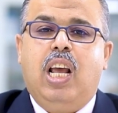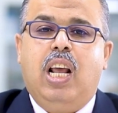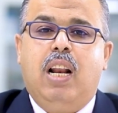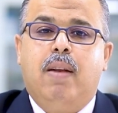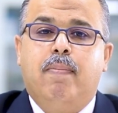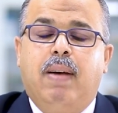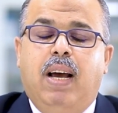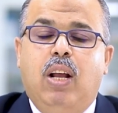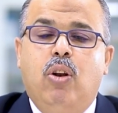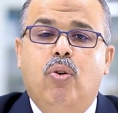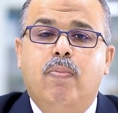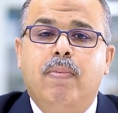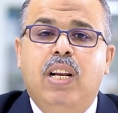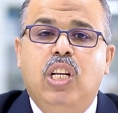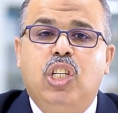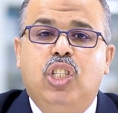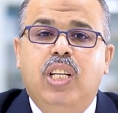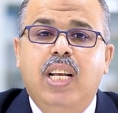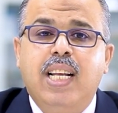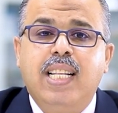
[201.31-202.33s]
المعلومة
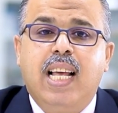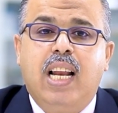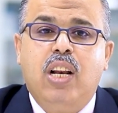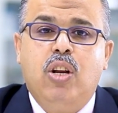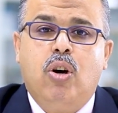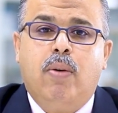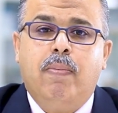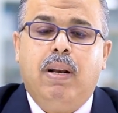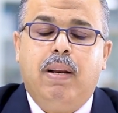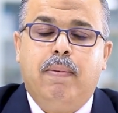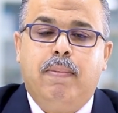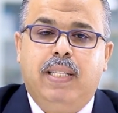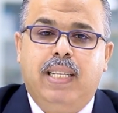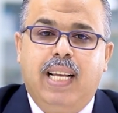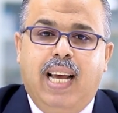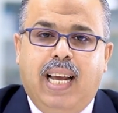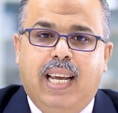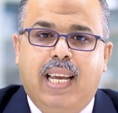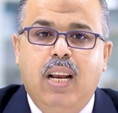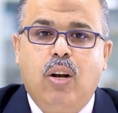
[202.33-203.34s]
الجديدة اليوم اللي
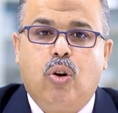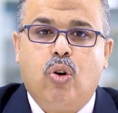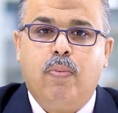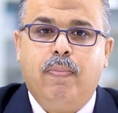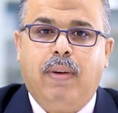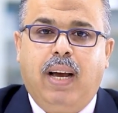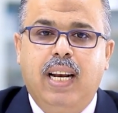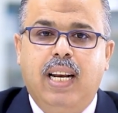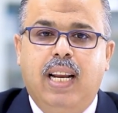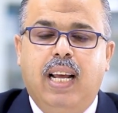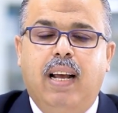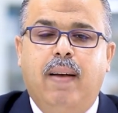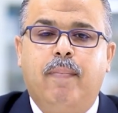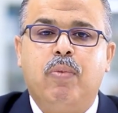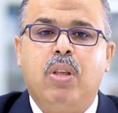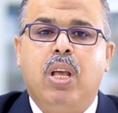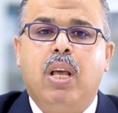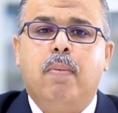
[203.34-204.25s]
بدي أحكي لكم عنها